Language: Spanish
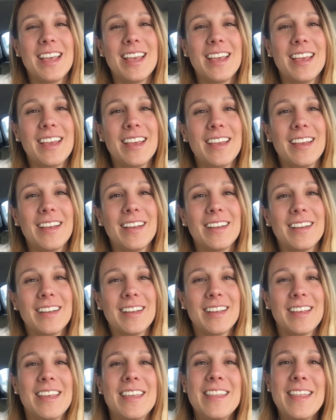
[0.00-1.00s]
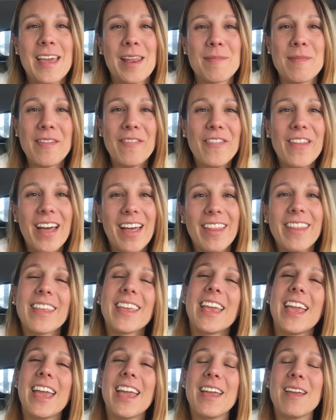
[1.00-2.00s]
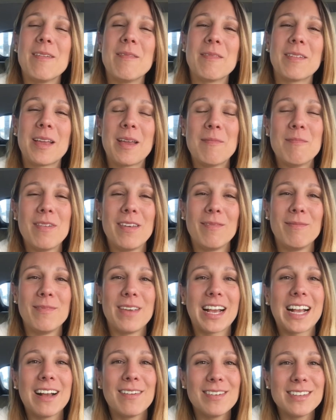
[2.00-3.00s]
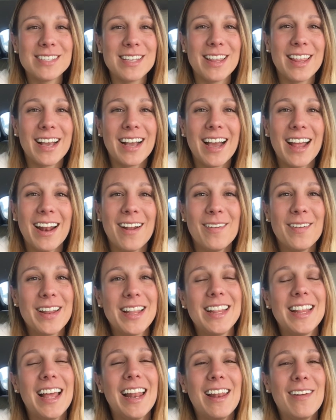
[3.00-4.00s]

eh, y de hermandad que, me, acabas de dejar ahorita.